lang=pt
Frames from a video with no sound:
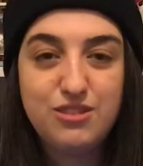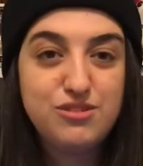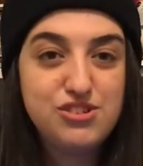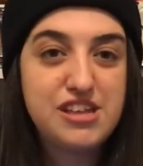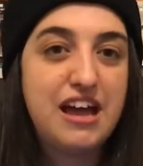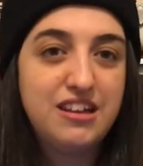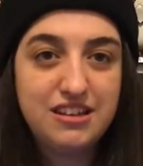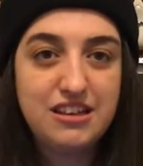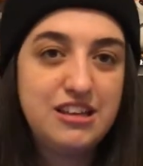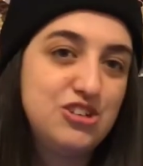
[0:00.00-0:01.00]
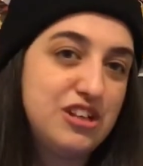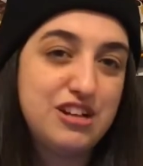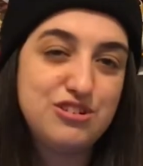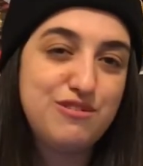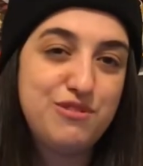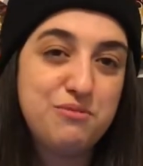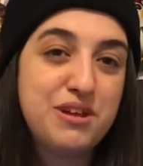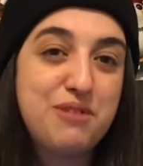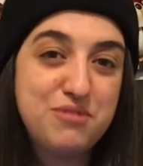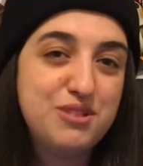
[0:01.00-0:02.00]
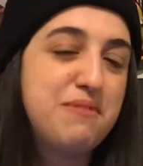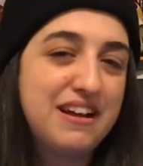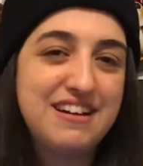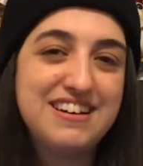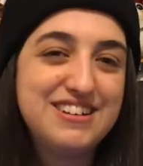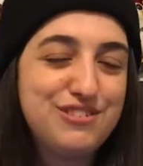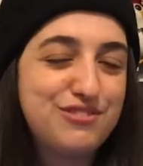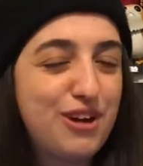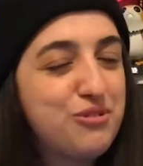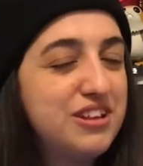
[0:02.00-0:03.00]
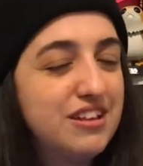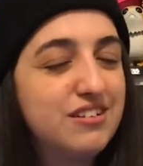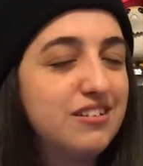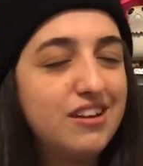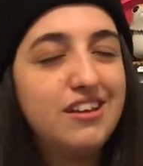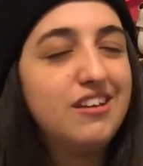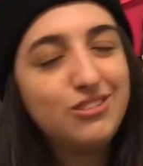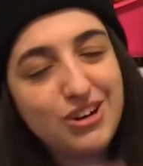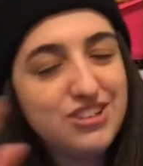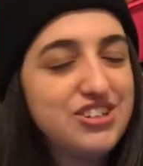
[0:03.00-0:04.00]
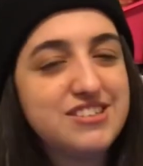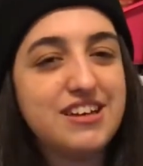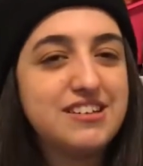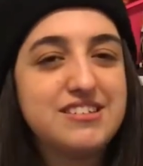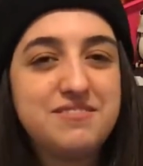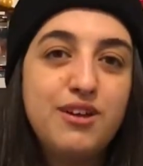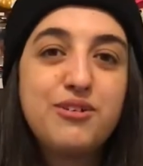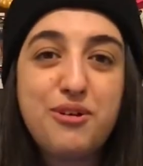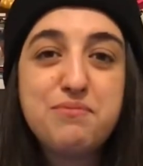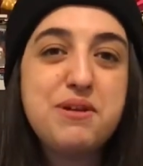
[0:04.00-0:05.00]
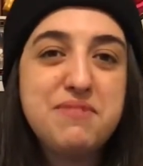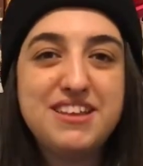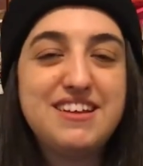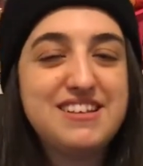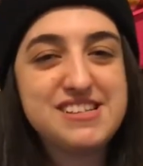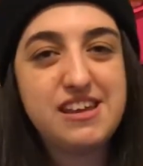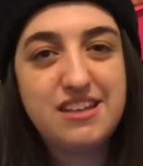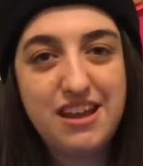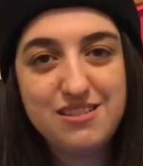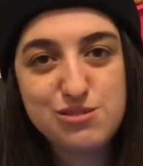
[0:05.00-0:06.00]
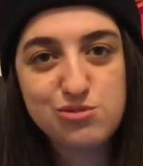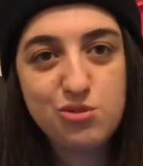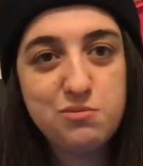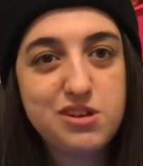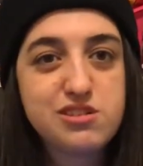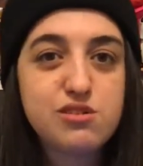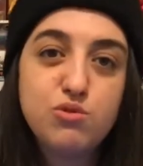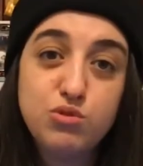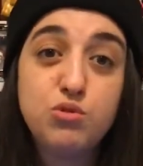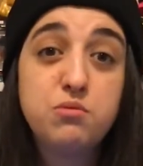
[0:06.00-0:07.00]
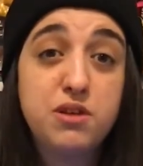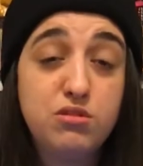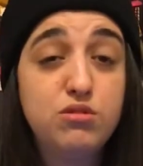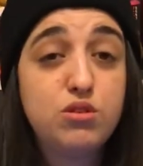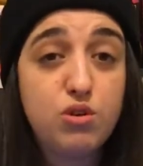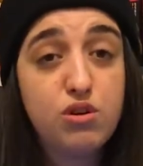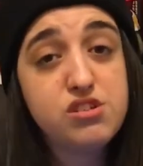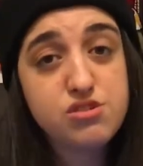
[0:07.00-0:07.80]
é do design, da identidade do filme, que é muito bacana de ficar cuidando aí durante as cenas. Complementando essa ideia dos números, o número do